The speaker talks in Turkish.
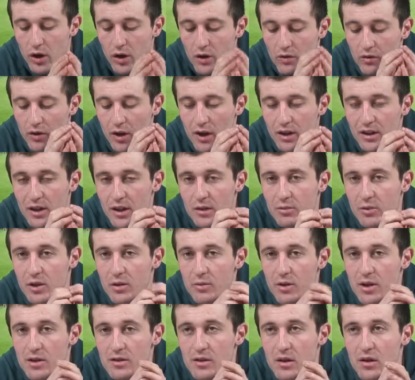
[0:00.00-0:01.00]
Werder
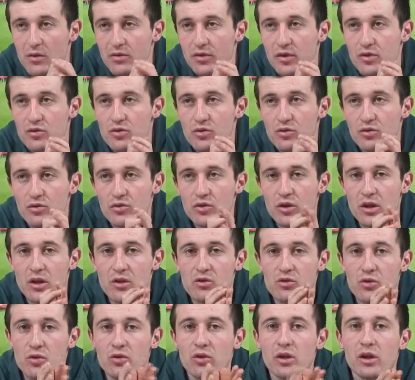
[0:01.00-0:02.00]
Bremen hafta sonunda
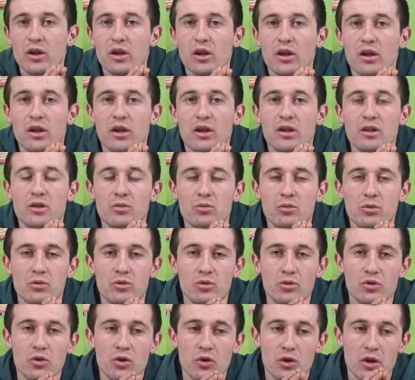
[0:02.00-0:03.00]
son dakikalarda
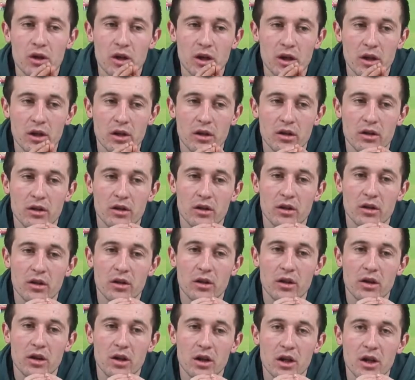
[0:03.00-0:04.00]
bulduğu golle e,
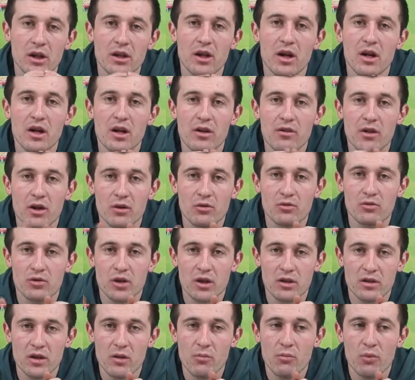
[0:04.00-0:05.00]
lider
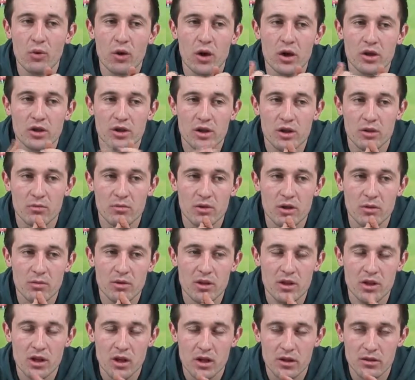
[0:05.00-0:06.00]
Leverkusen'den puan çalmayı
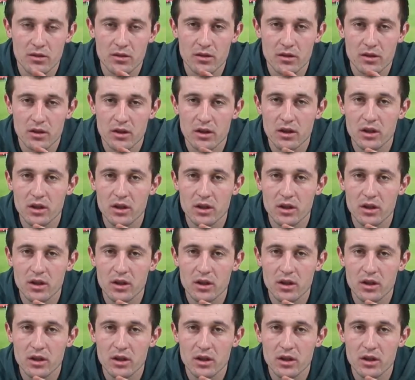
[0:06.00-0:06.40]
başardı.